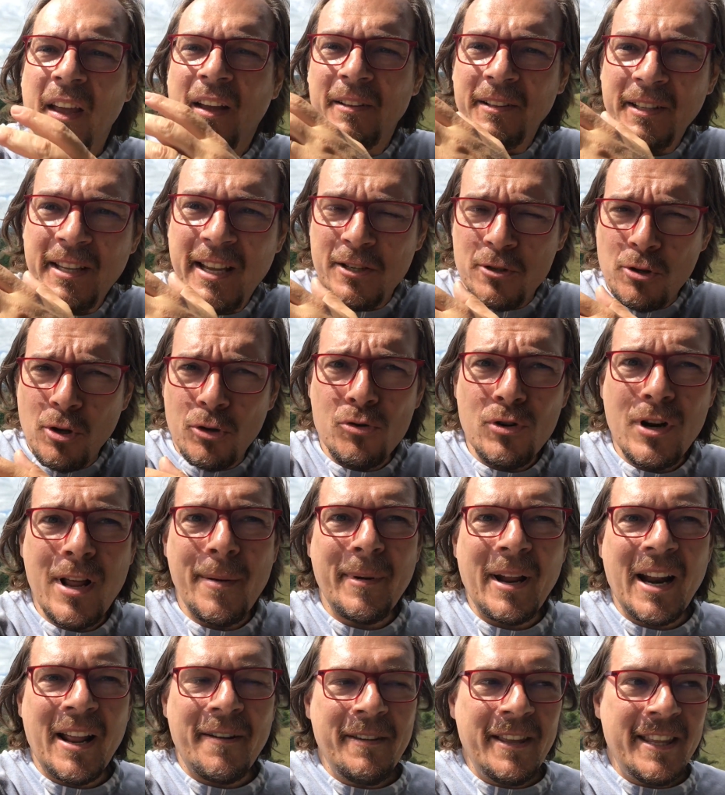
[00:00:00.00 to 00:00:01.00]
Y esto es una
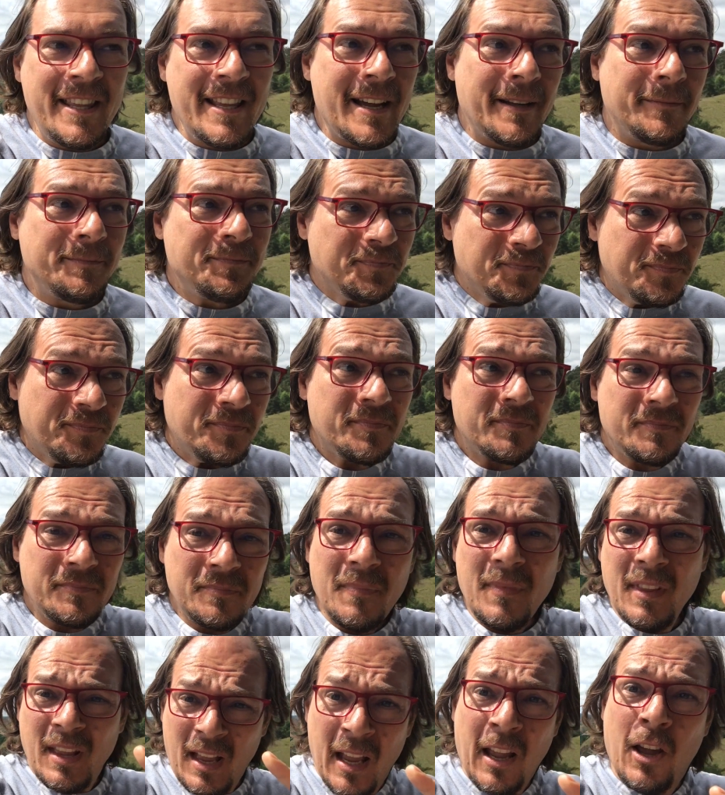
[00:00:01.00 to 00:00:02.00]
maravilla
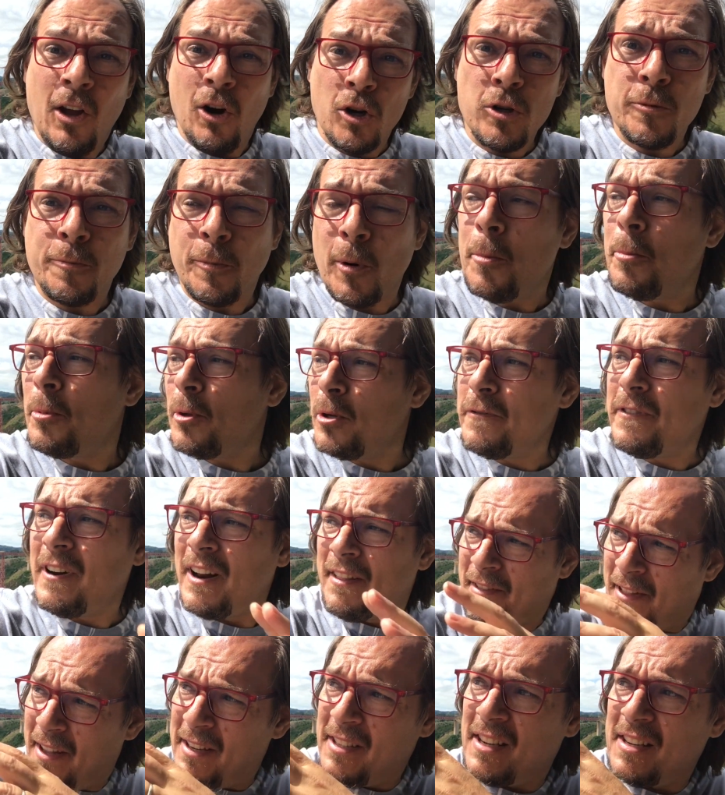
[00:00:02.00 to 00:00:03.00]
que los propios
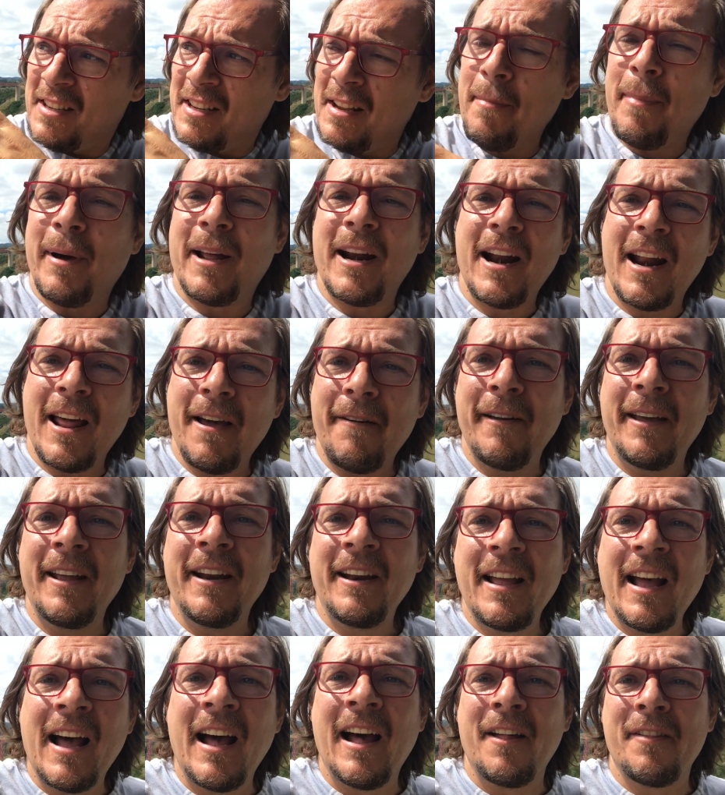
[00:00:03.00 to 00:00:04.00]
franceses se paran a
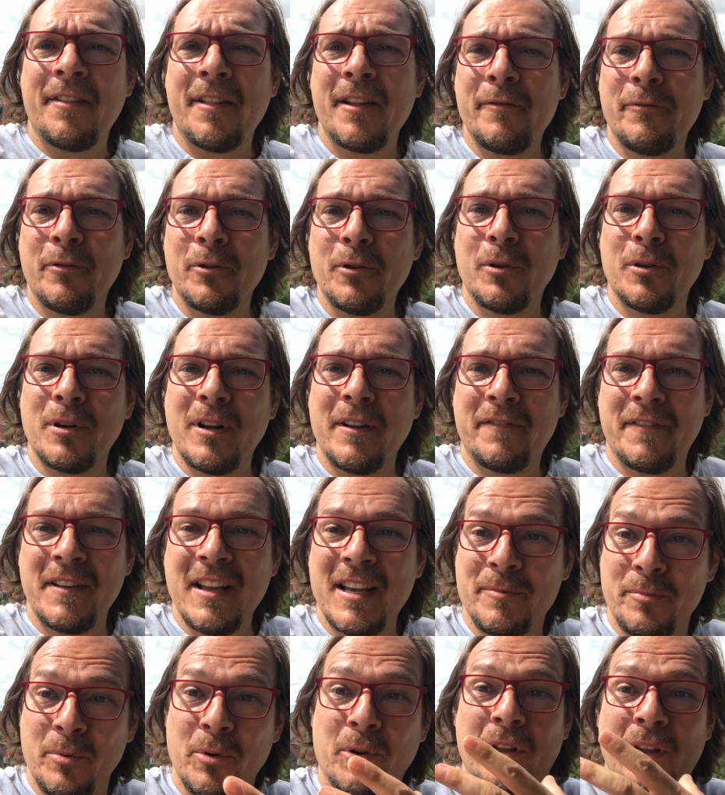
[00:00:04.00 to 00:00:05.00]
ver, a hacer
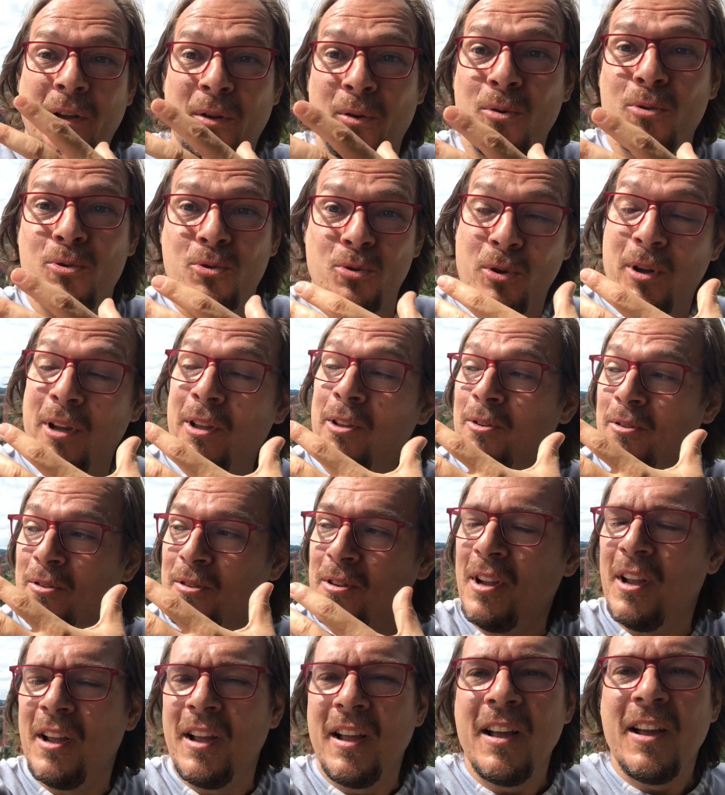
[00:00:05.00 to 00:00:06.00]
fotografías, porque incluso
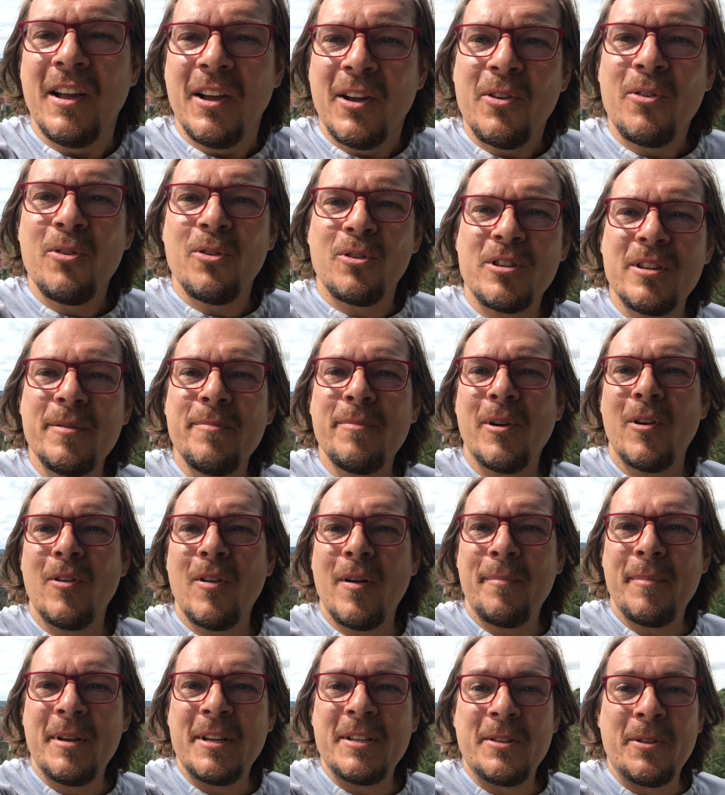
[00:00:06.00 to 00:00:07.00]
ellos no siempre lo
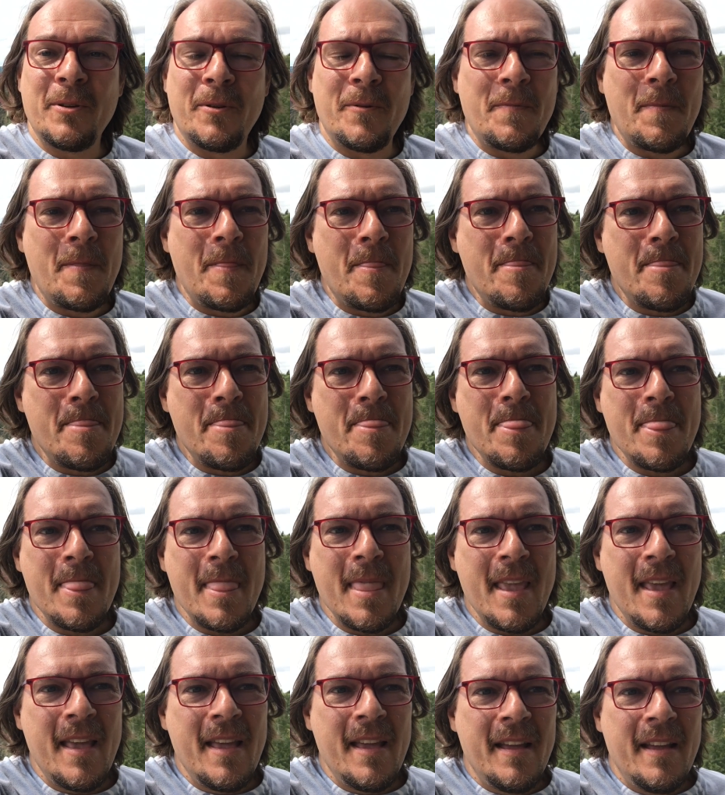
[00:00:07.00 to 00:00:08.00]
han visto.
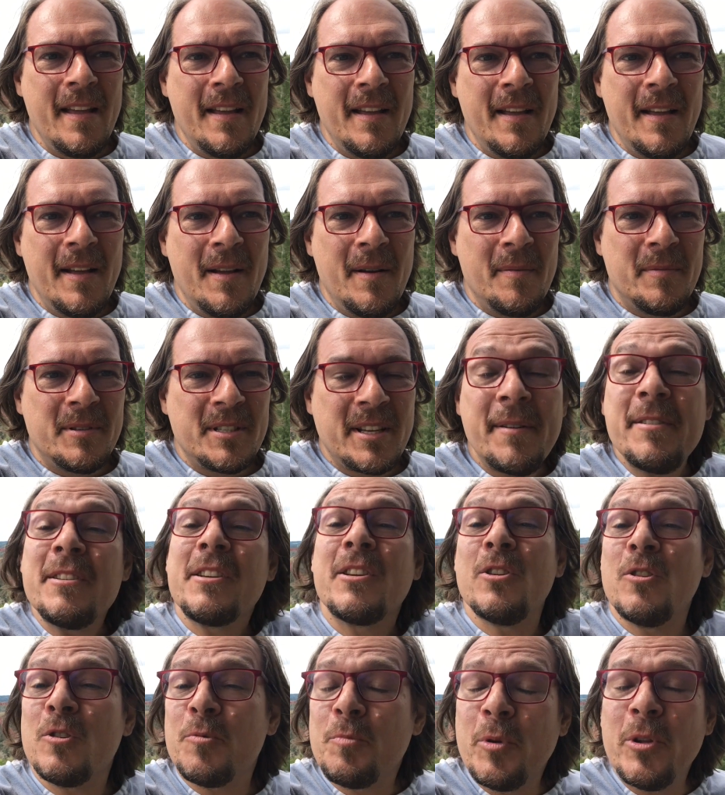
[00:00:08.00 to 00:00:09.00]
Sabéis
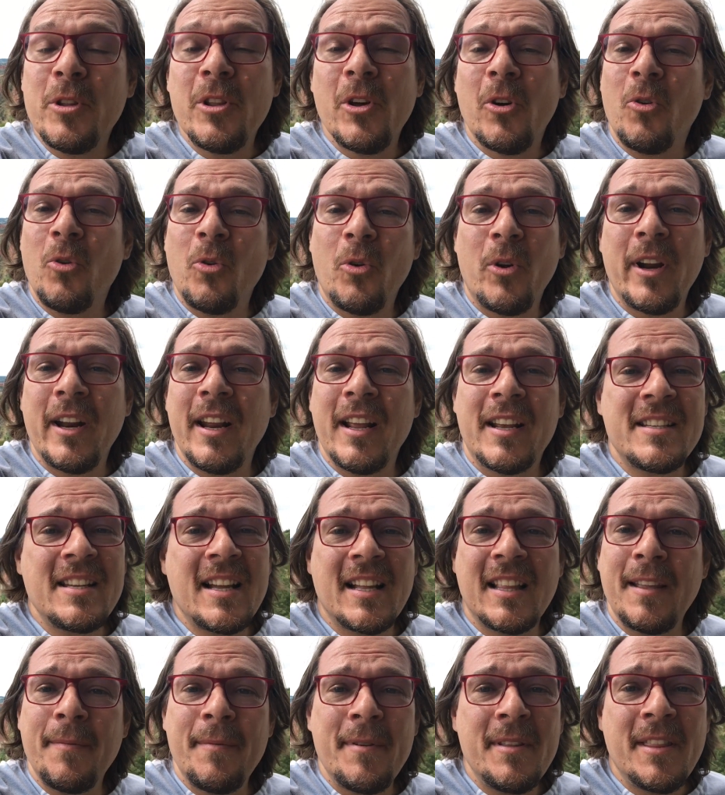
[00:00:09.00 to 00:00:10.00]
que nos puede ocurrir
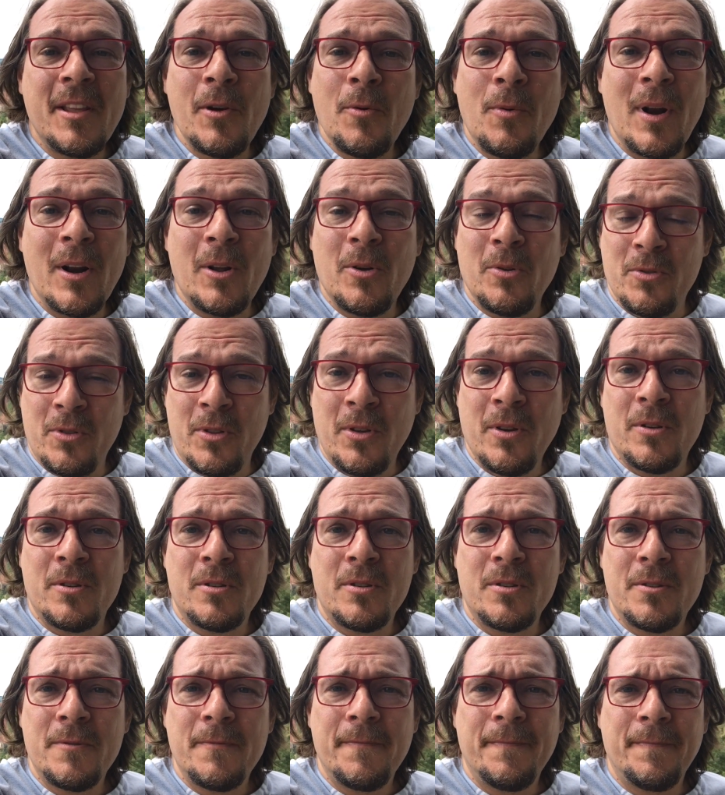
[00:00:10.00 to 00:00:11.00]
exactamente igual con
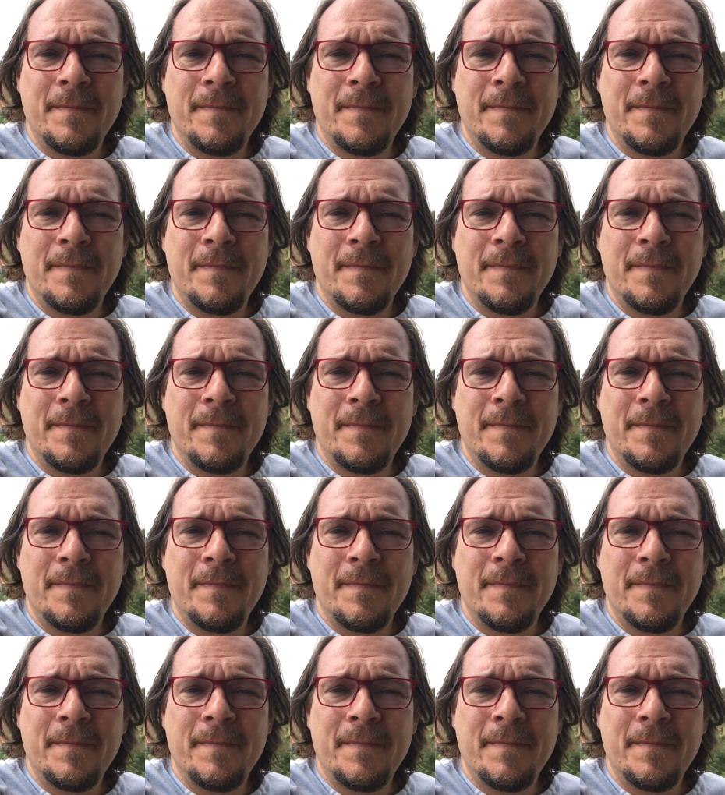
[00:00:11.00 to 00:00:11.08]
Dios.